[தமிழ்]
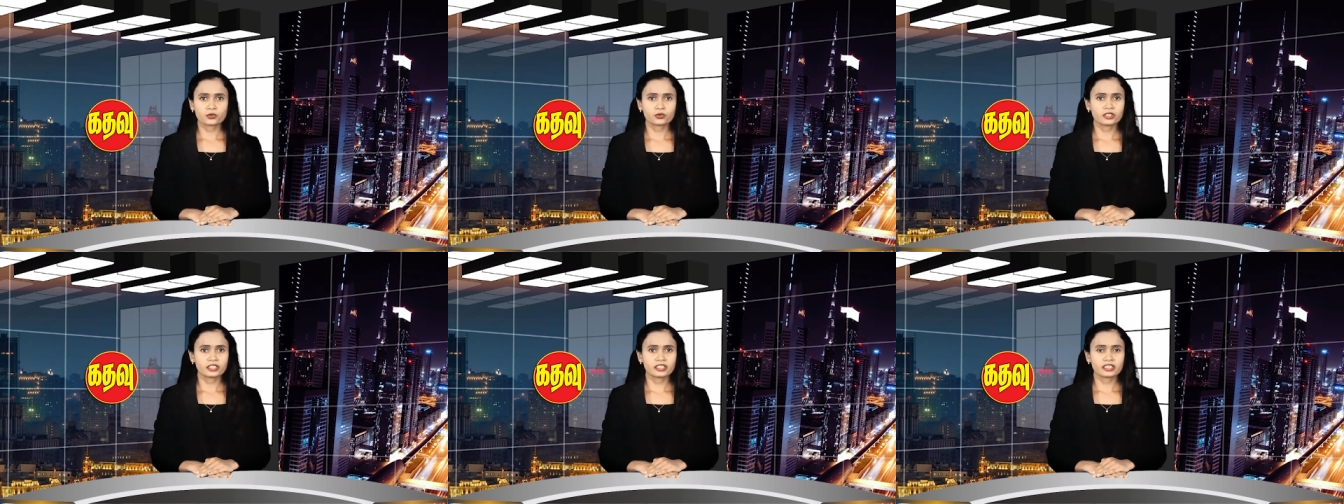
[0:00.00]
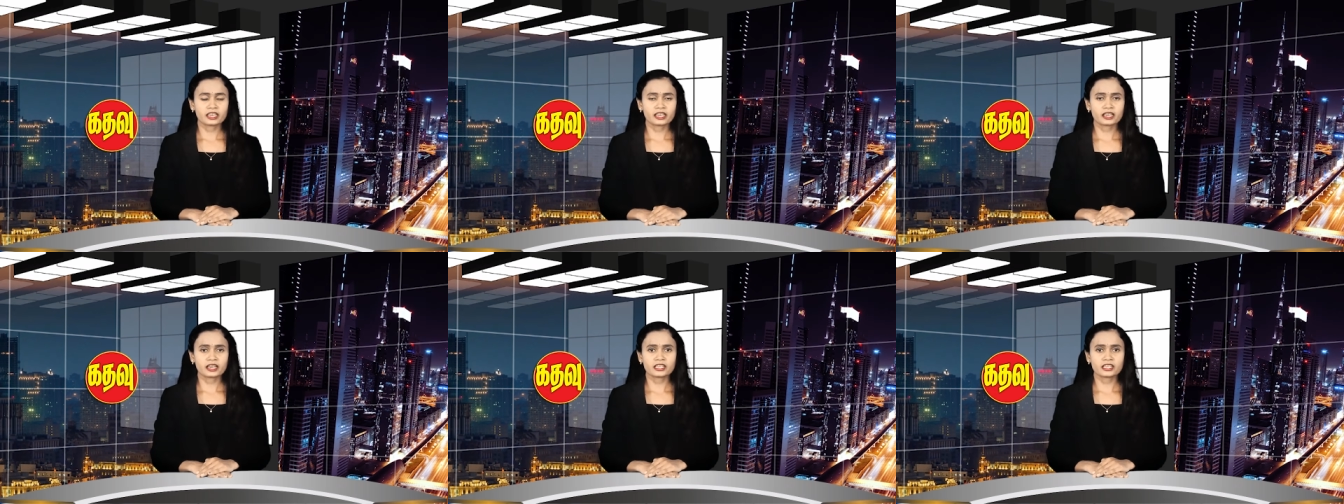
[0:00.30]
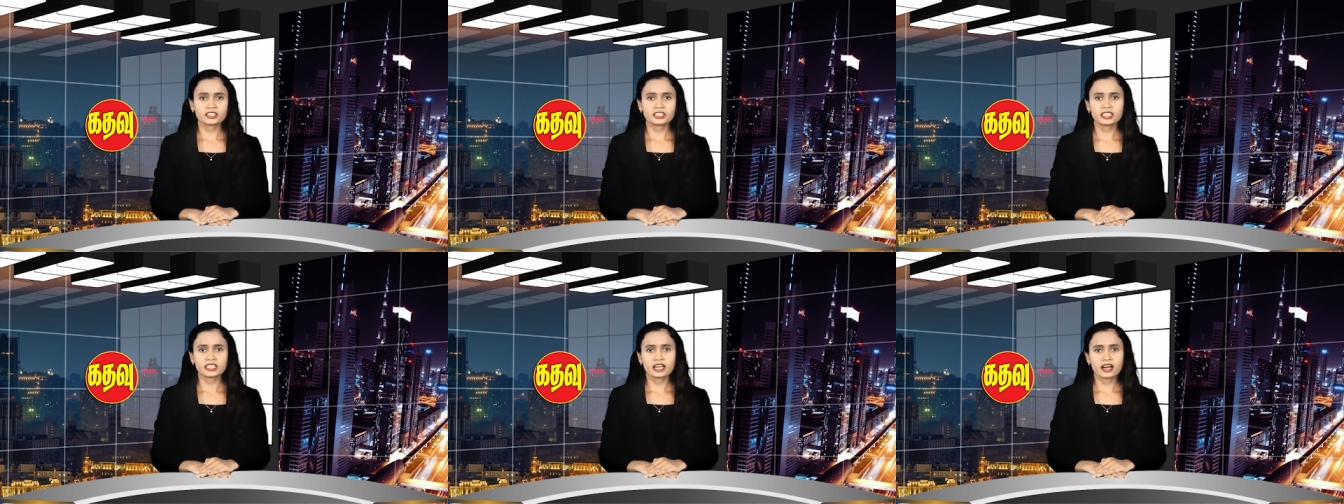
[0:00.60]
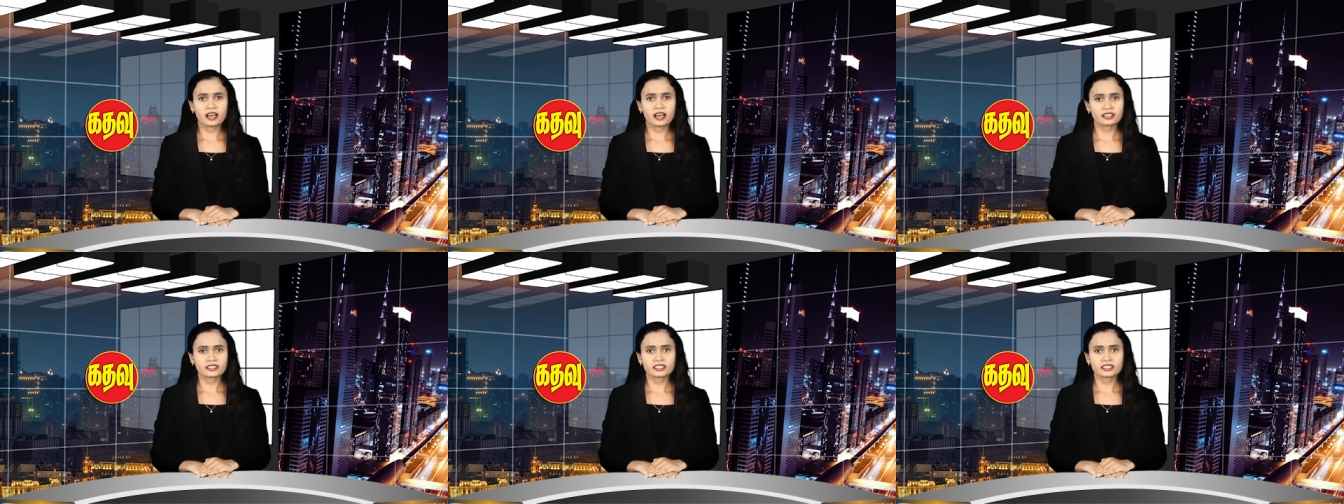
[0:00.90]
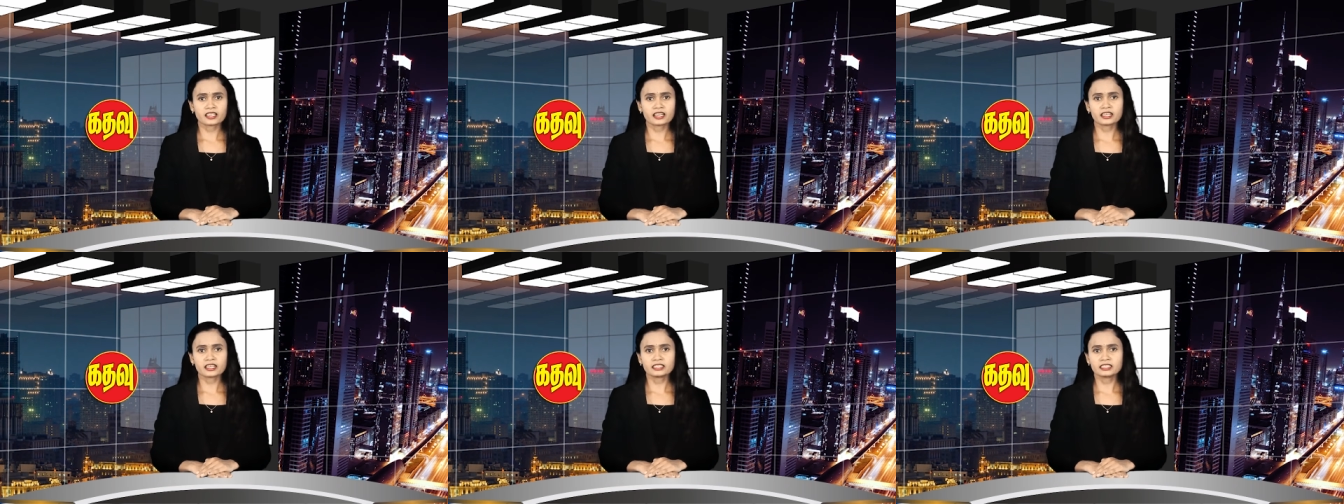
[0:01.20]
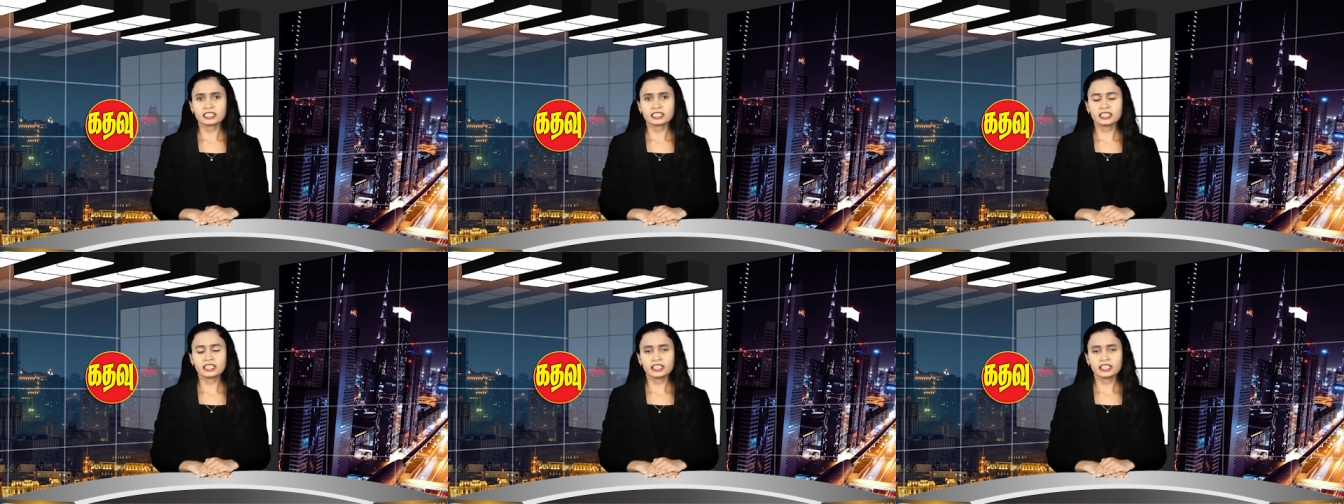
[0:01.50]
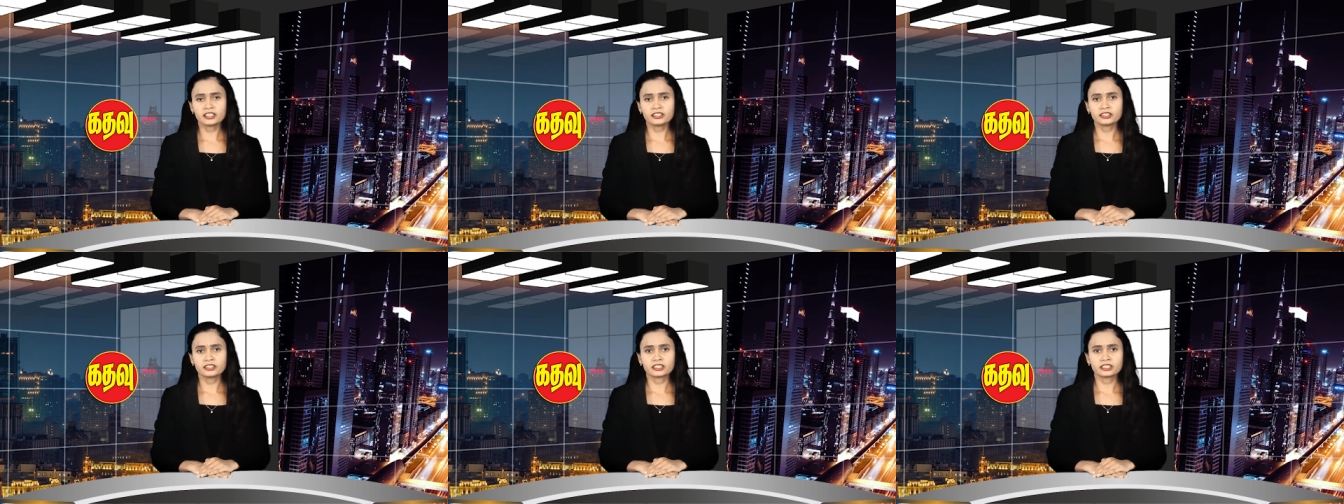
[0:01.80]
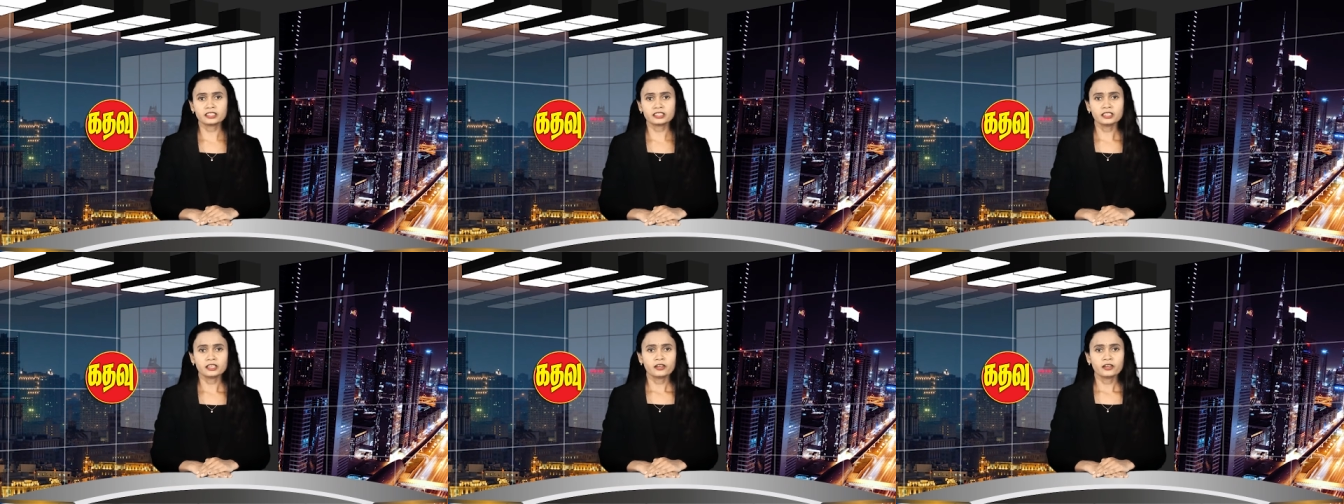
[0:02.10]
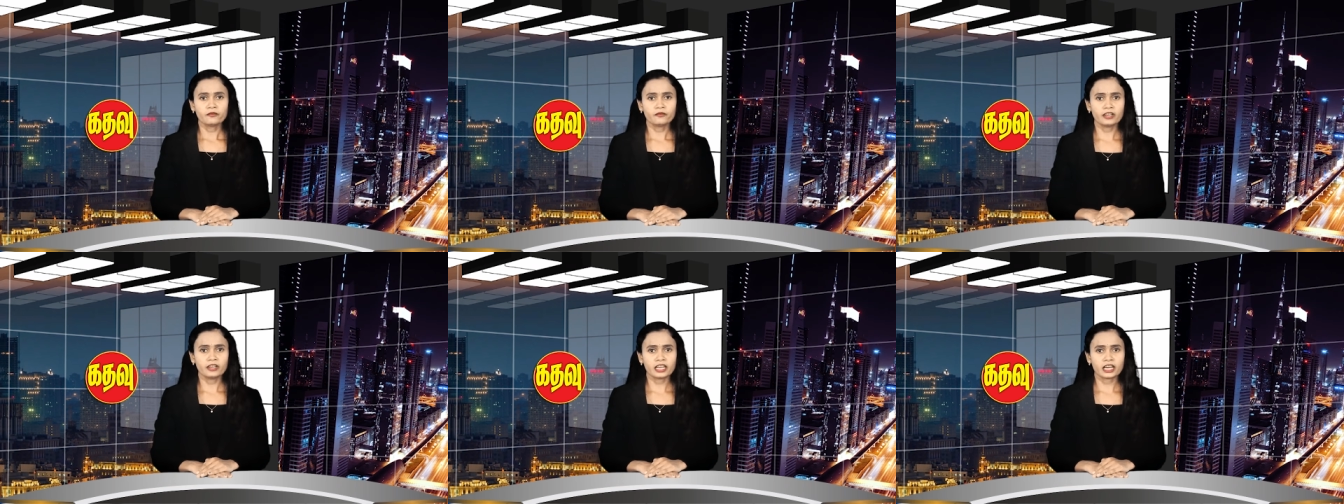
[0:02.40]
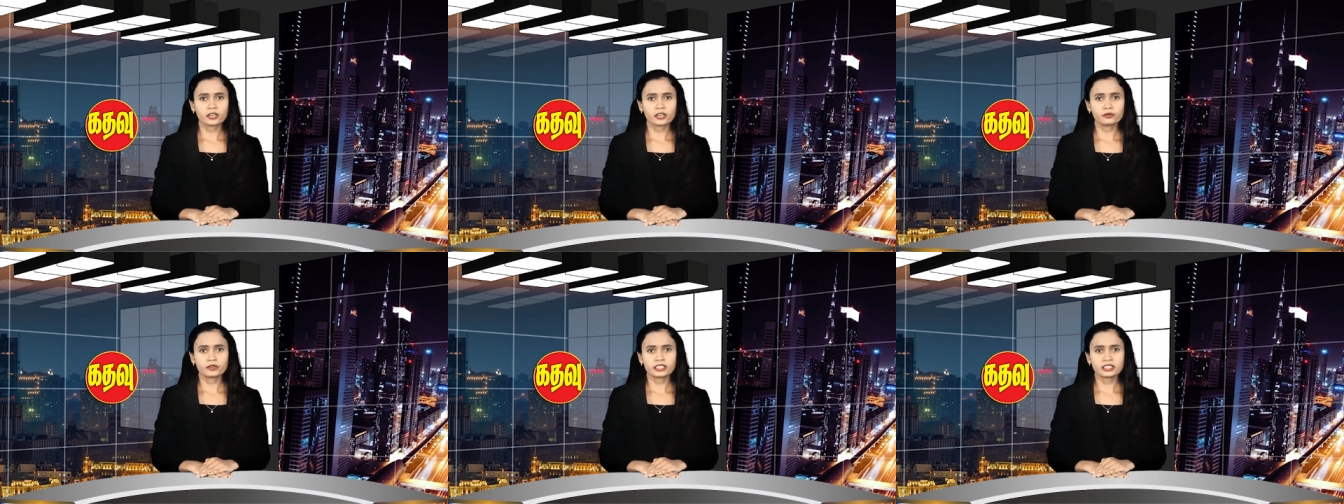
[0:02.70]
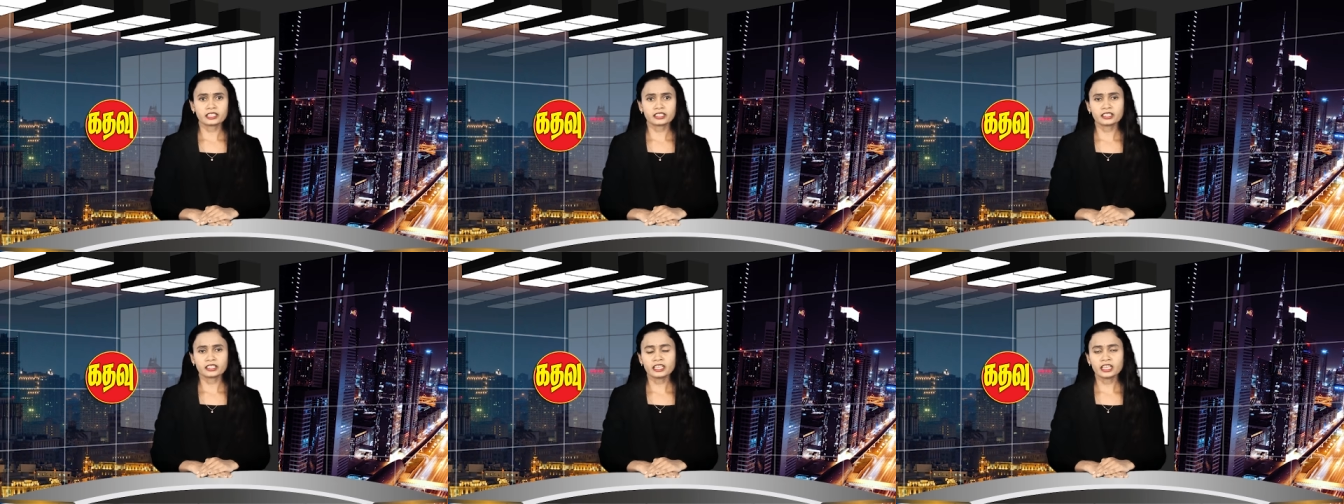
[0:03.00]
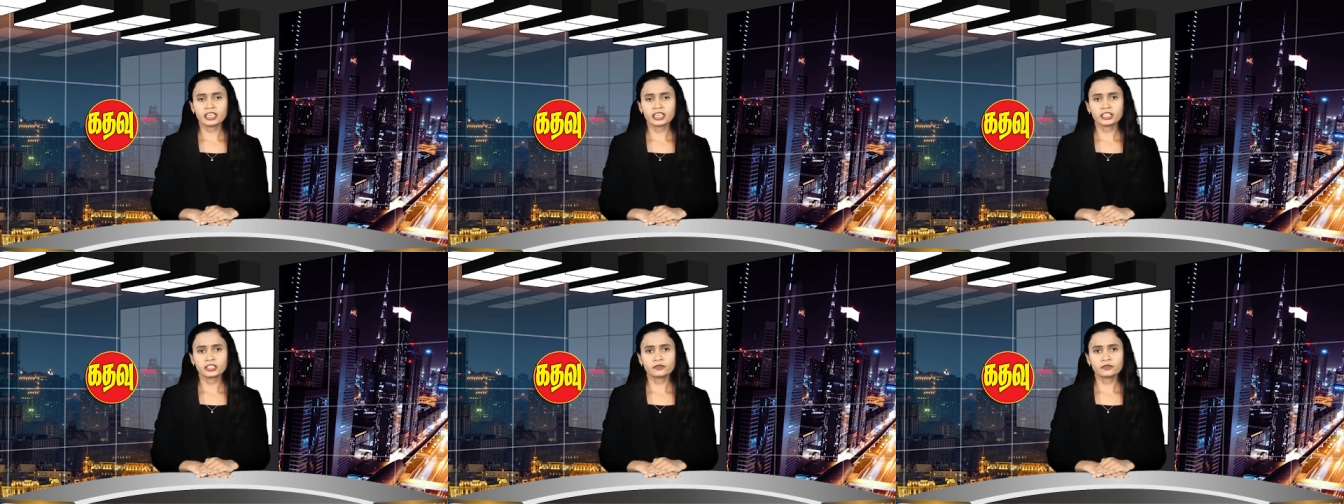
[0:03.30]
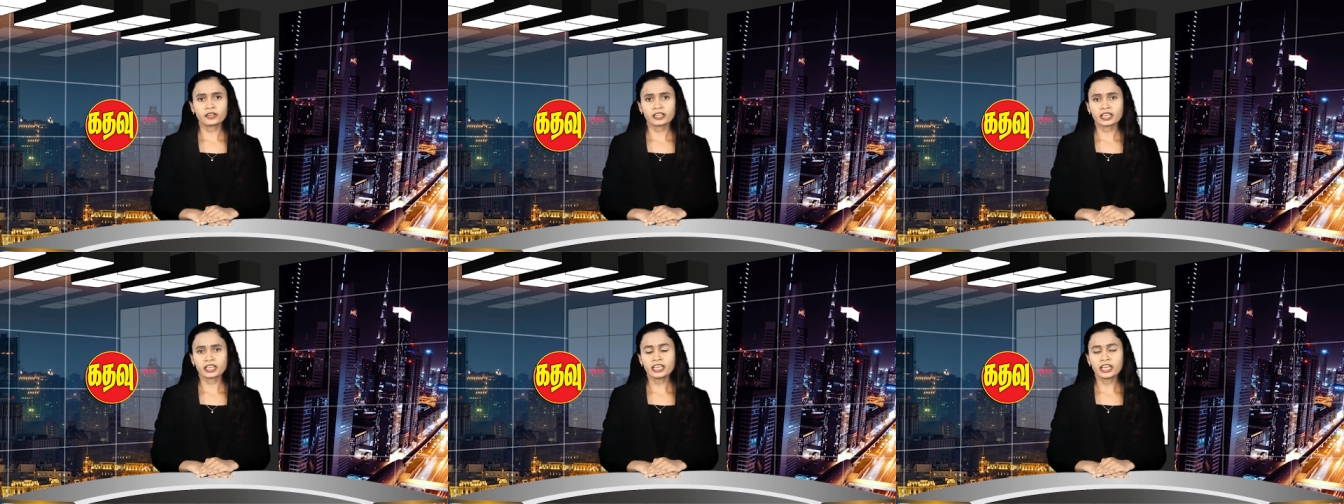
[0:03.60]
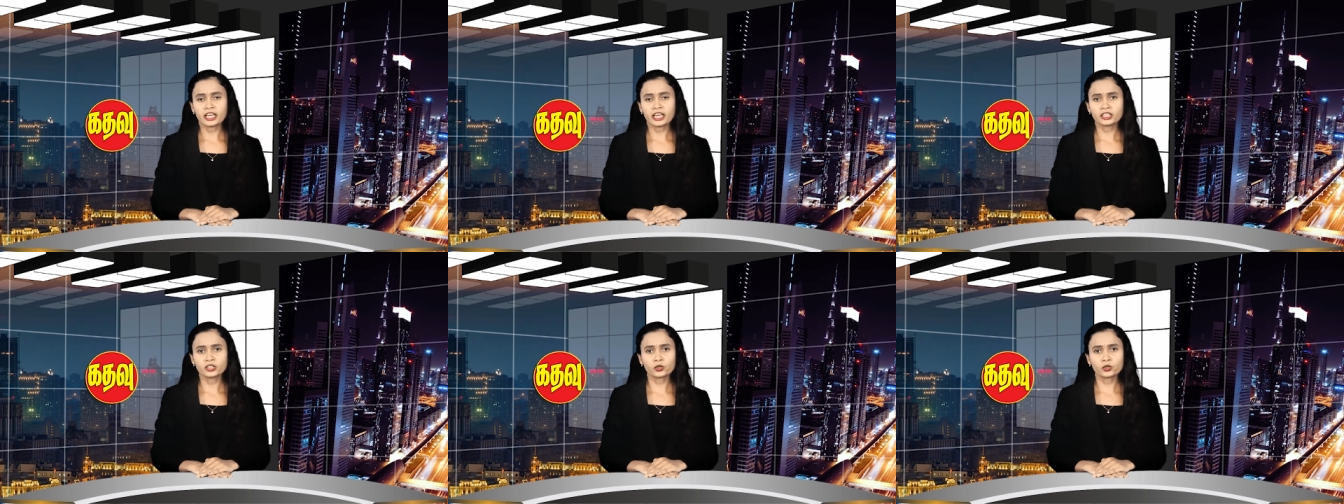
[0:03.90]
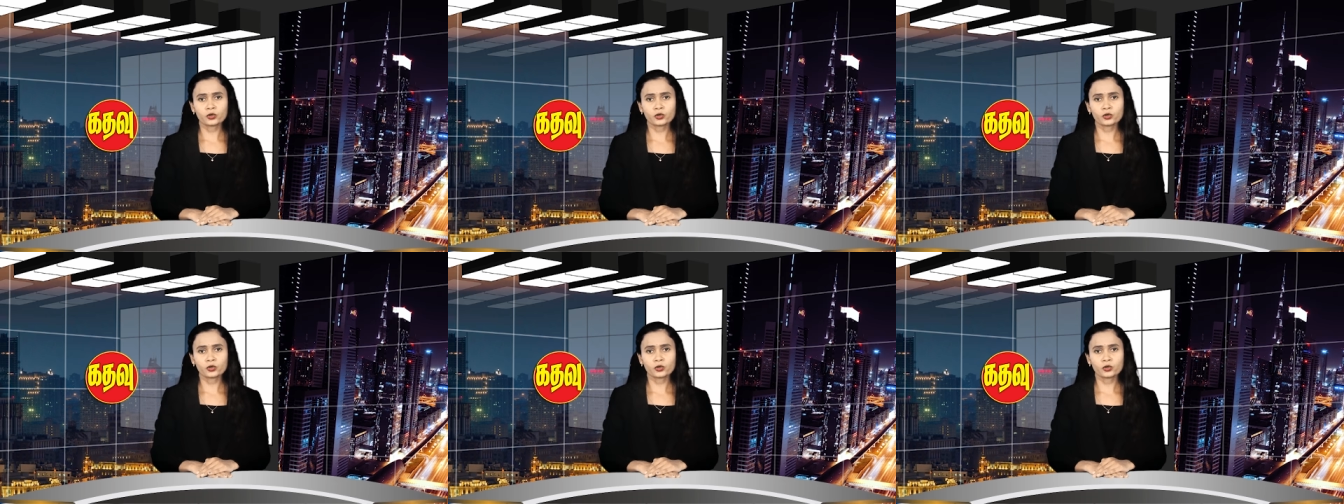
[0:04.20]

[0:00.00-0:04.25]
சுதந்திர கட்சி அரசாங்கத்தில் இருந்து விலகுவதற்கு இதுவரை எந்த